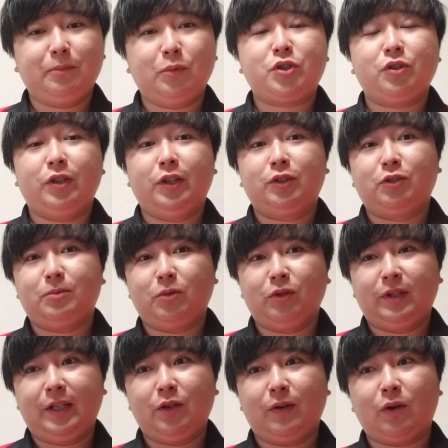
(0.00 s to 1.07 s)
もちろんいると思う
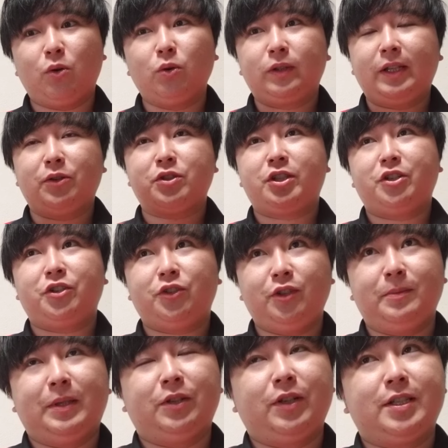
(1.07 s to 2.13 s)
ので要は肯定をしてる人
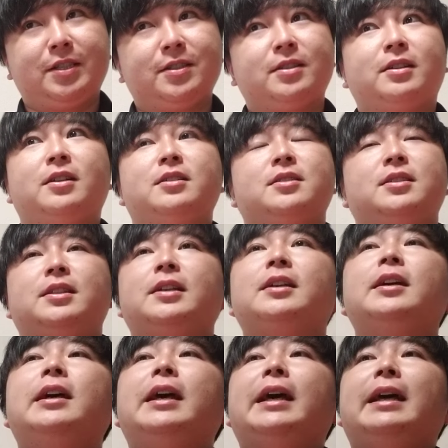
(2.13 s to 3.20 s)
今のレッツの作家につい
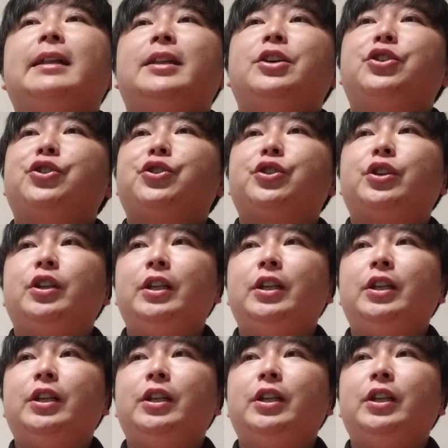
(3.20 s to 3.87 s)
てってい